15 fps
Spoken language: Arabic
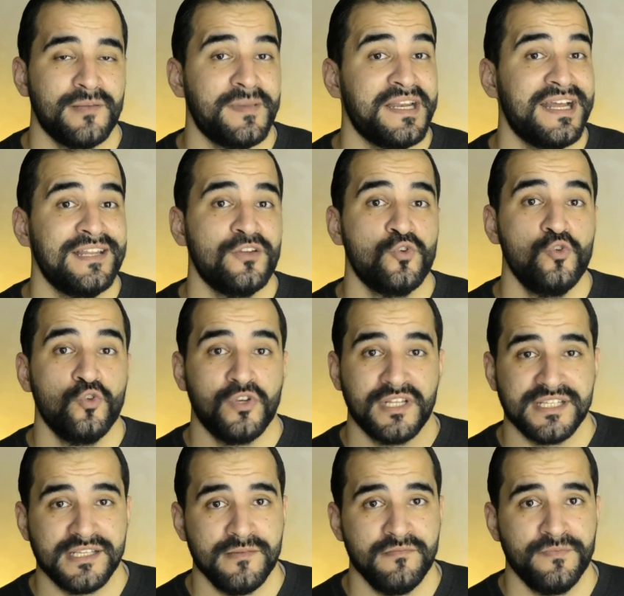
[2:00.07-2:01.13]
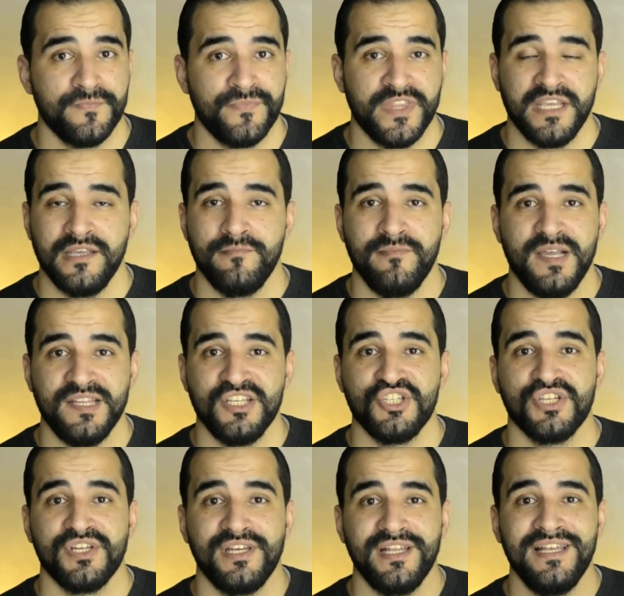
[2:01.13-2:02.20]
طبعا هذا كله نصب ما
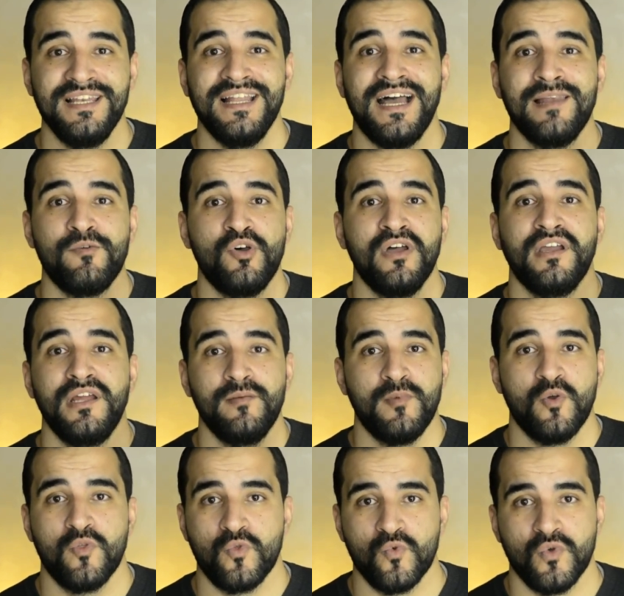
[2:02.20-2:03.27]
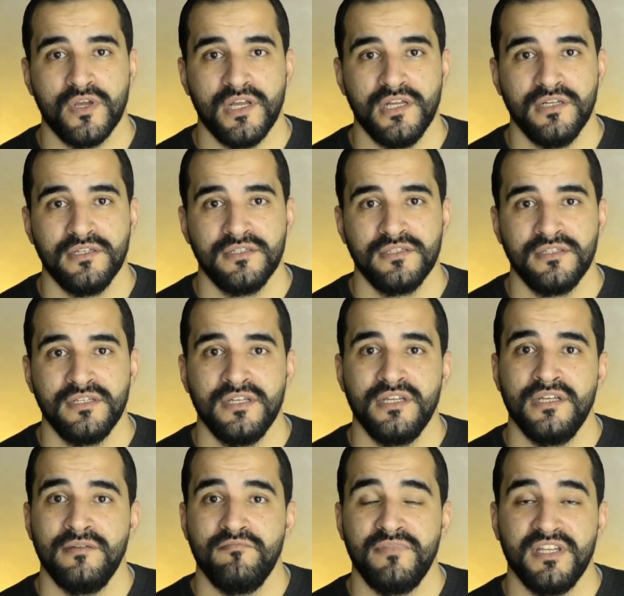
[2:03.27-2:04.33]
تشتغل الا على المواقع الموثوقه
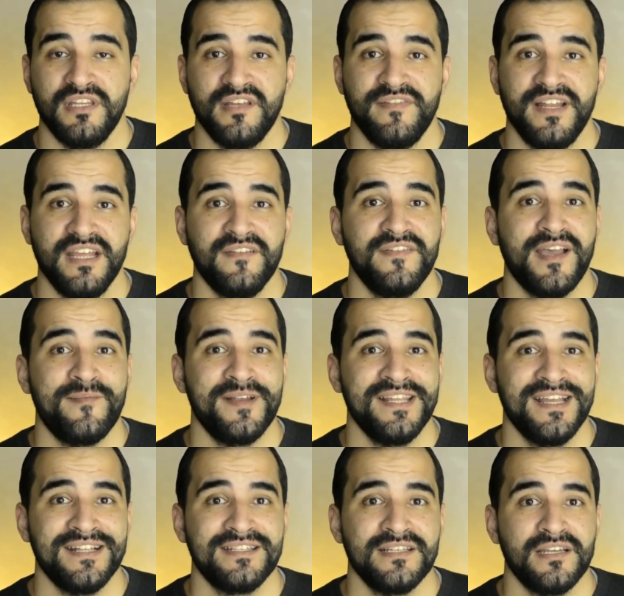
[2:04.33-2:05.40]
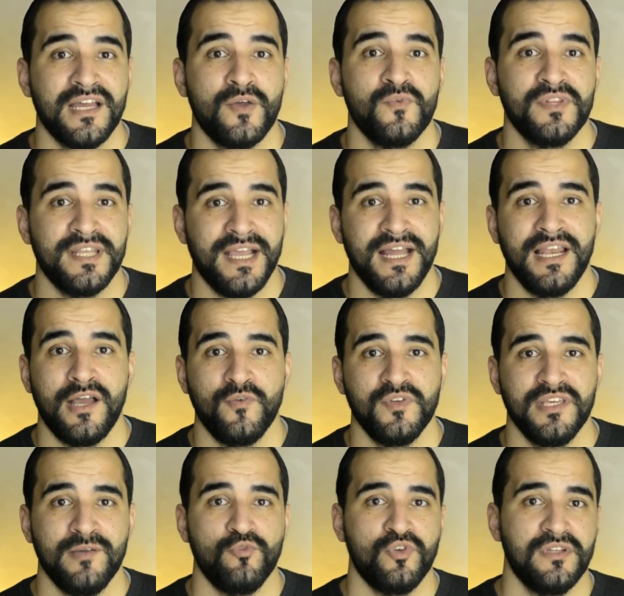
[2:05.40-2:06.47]
بالاضافه لهيك في عمليات سرقه وانتحال
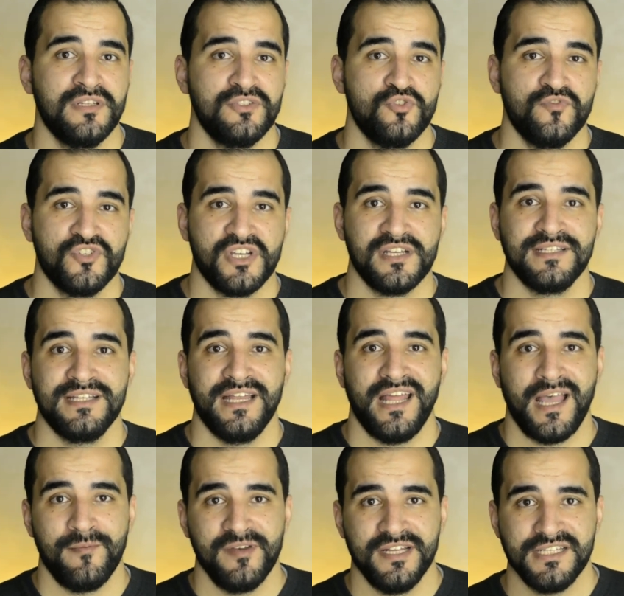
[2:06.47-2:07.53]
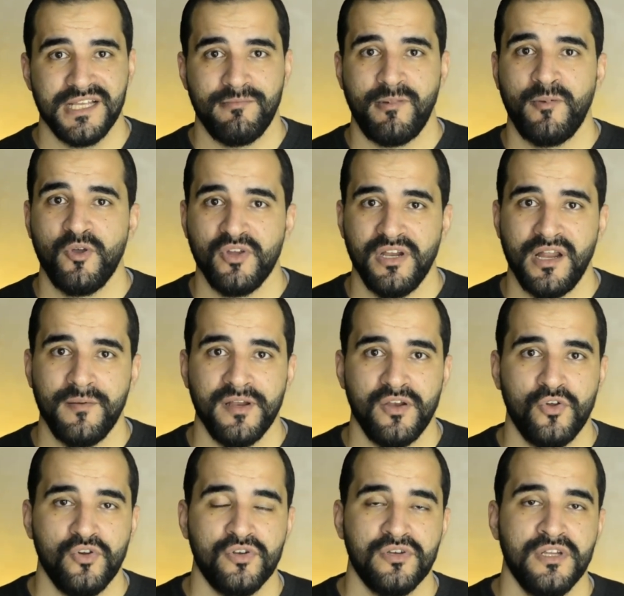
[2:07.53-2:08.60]
هويه ممكن تشوف شخص ثاني عامل حساب مواقع العمل
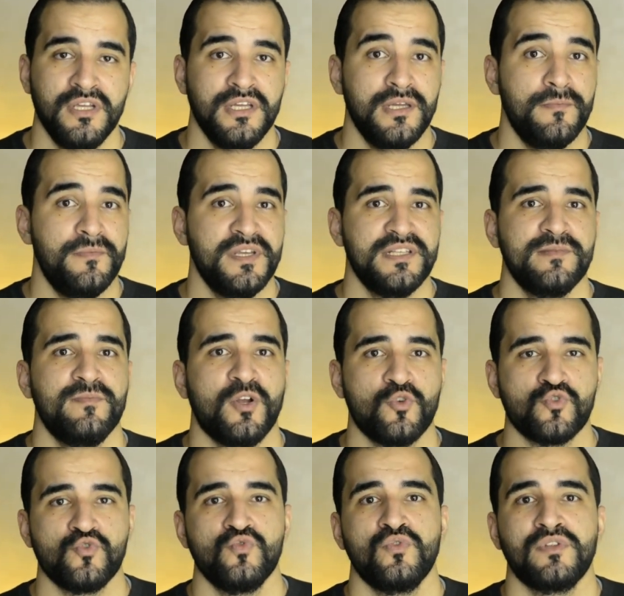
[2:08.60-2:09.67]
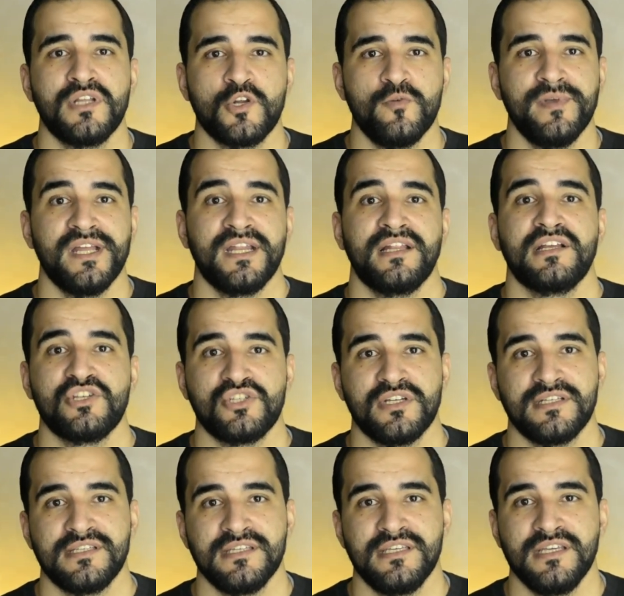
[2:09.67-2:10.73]
الحر باسمك وصورتك وبياناتك
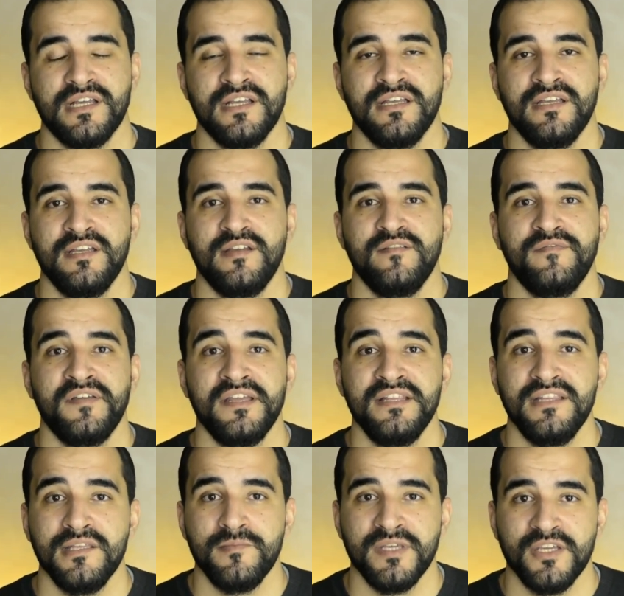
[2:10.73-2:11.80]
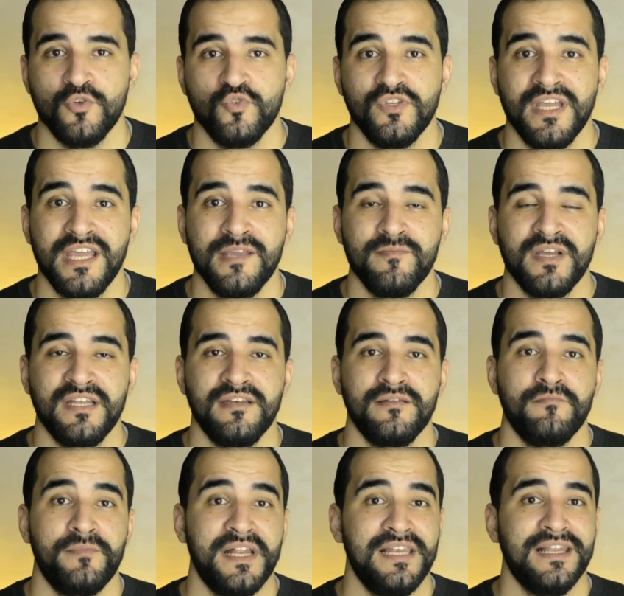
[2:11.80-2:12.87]
الشخصيه فانتبه ودائما
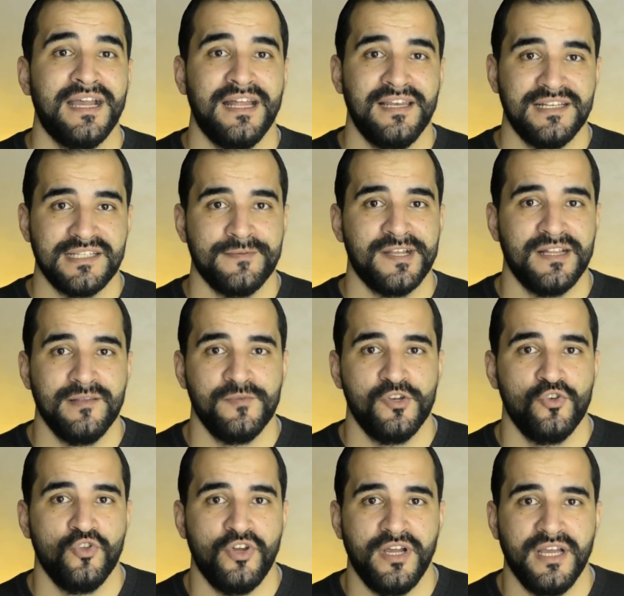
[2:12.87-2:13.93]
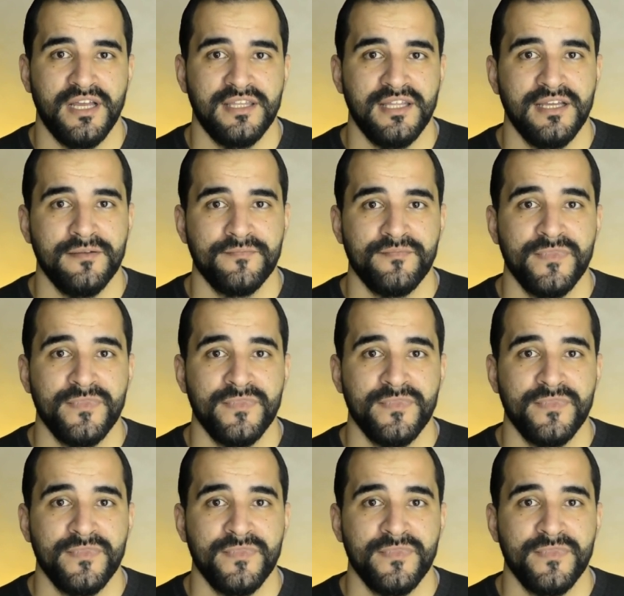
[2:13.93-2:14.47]
بلغ عن الحسابات اللي من النوع هذا